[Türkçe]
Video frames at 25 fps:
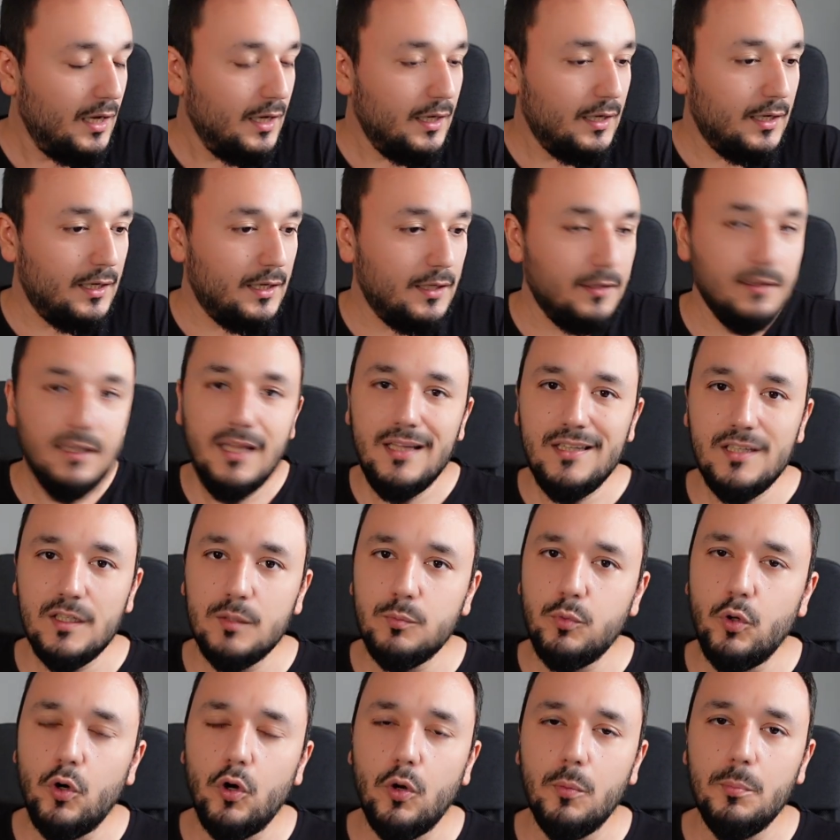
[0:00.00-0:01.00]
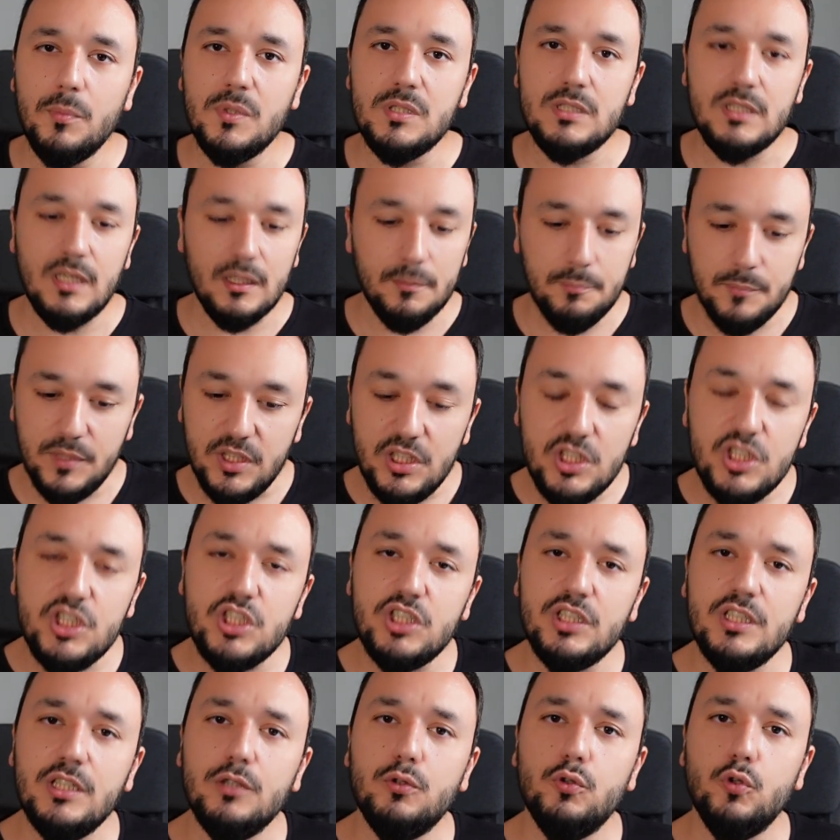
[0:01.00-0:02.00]
E, nedir bu 10 bin saat? Bir
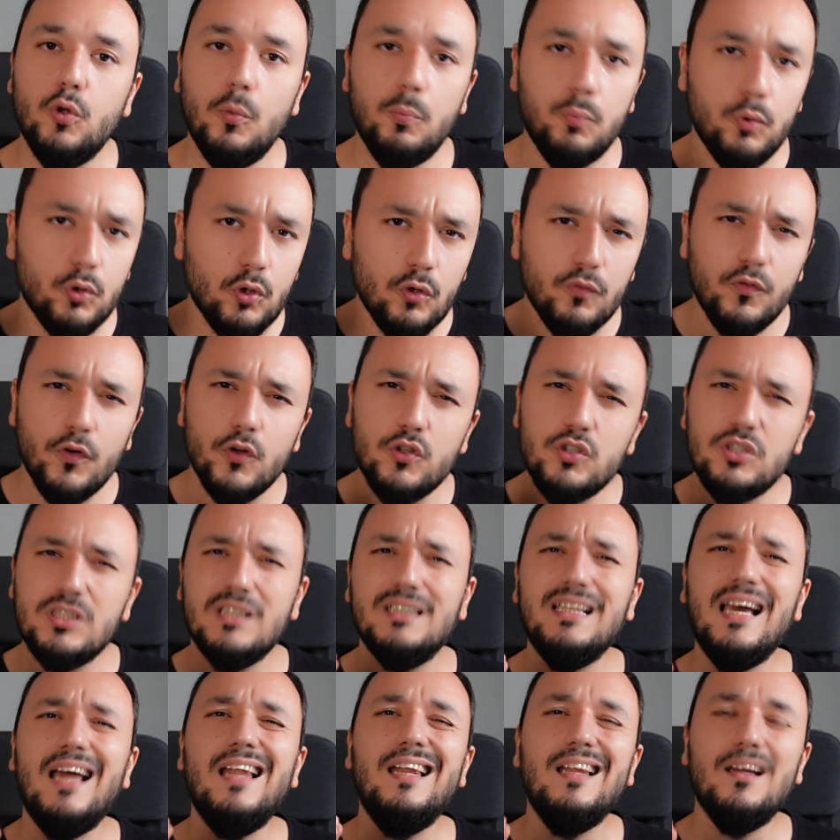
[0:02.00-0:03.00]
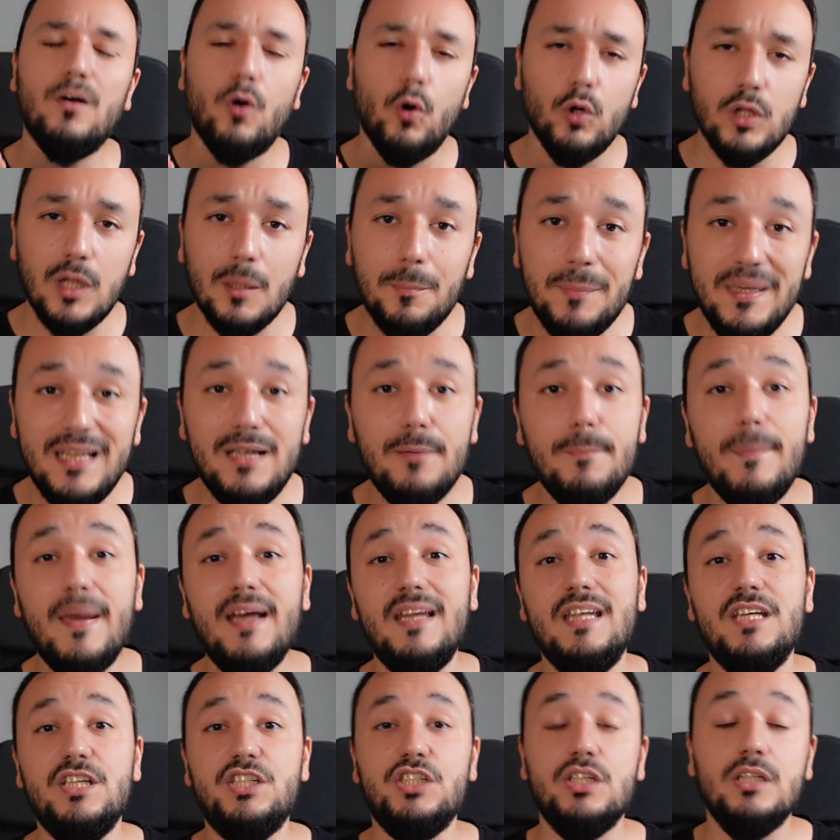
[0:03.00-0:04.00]
işte diyor profesyonel olabilmen
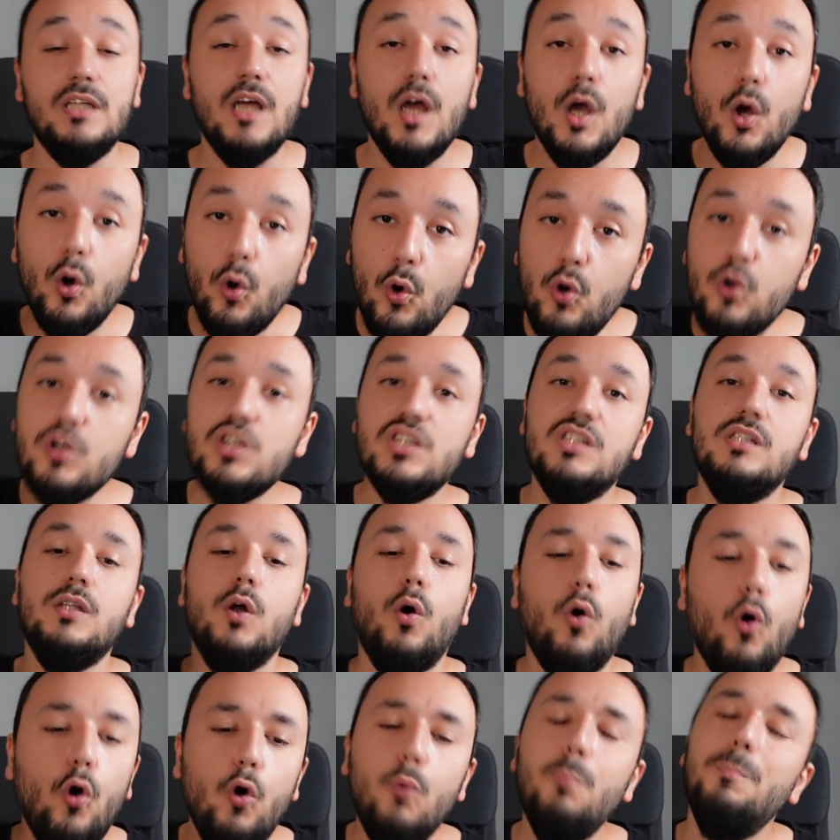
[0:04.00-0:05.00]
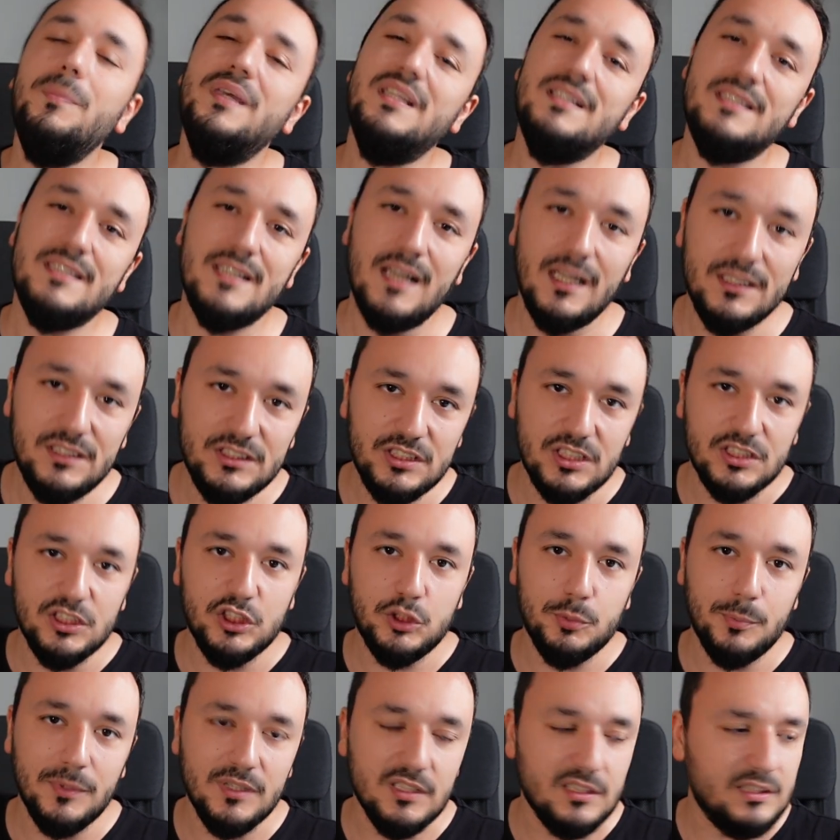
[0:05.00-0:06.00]
için o işte 10 bin saat
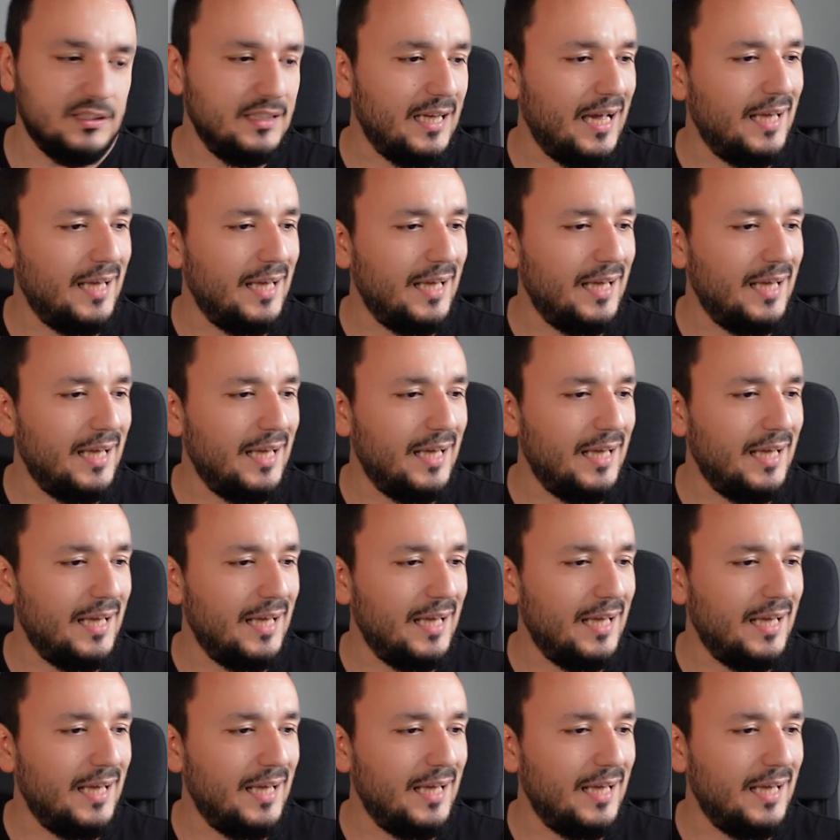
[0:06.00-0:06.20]
çalışmalısın.